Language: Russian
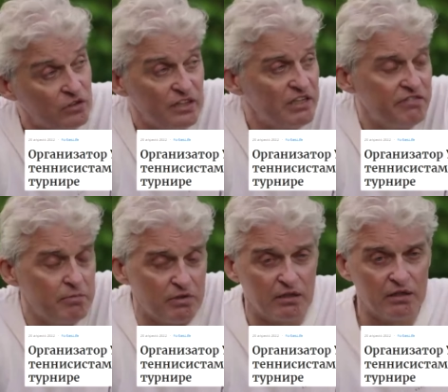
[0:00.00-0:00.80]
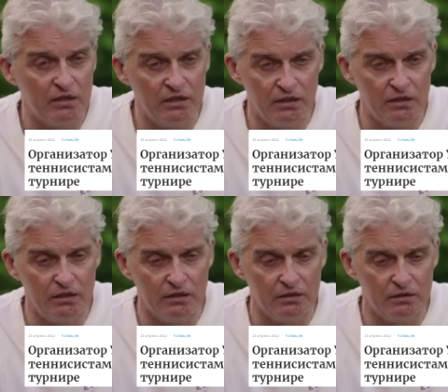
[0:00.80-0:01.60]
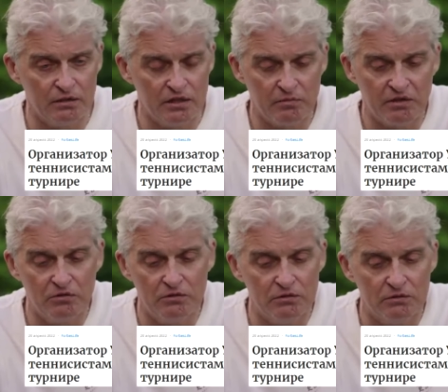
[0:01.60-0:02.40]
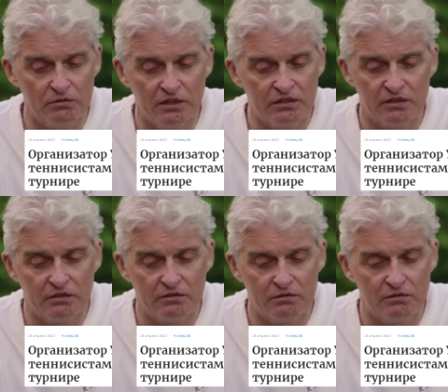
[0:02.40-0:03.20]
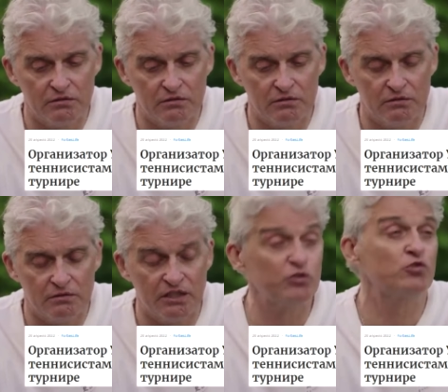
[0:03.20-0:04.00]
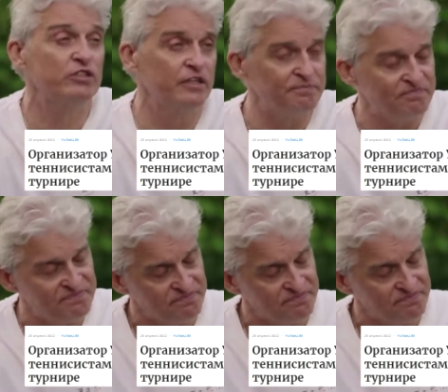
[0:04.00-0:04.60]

Но это их выбор, и я не могу на них э, их осуждать.